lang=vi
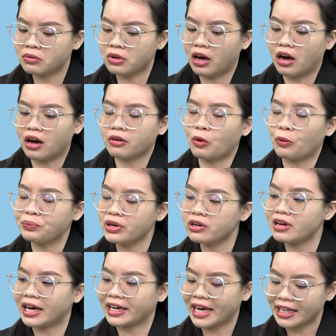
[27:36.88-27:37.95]
à, cũng như
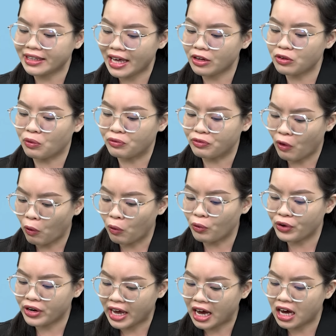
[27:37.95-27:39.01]
là các tác dụng phụ
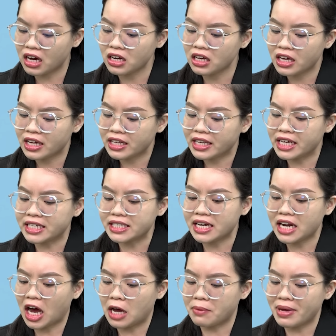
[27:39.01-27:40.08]
của nó thì xin
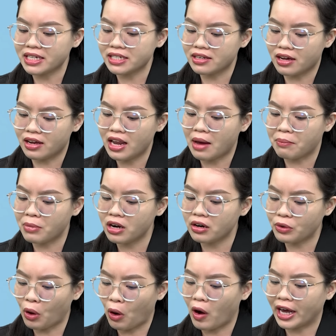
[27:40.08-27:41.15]
hỏi bác sĩ là
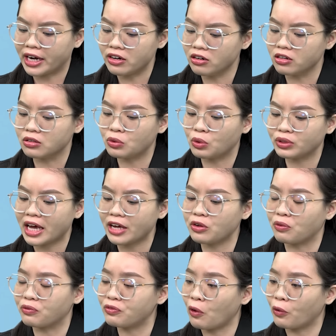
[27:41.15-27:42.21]
mức độ ảnh hưởng của tác
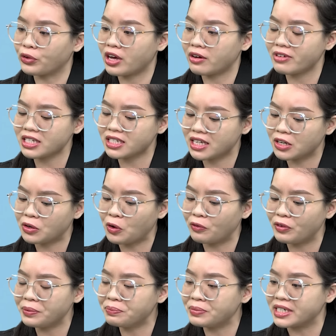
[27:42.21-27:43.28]
dụng phụ do vaccine
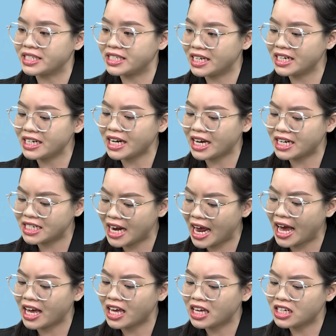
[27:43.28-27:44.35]
COVID-19 gây
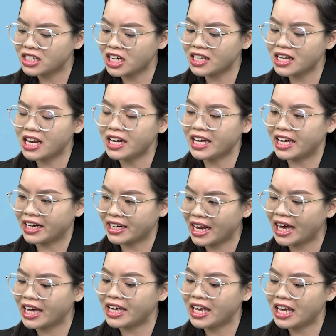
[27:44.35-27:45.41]
ra cho đến hiện
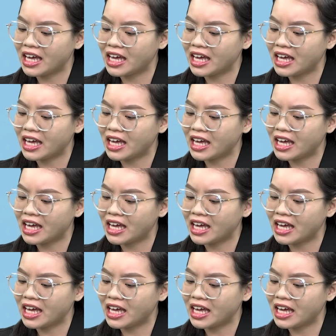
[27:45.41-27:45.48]
nay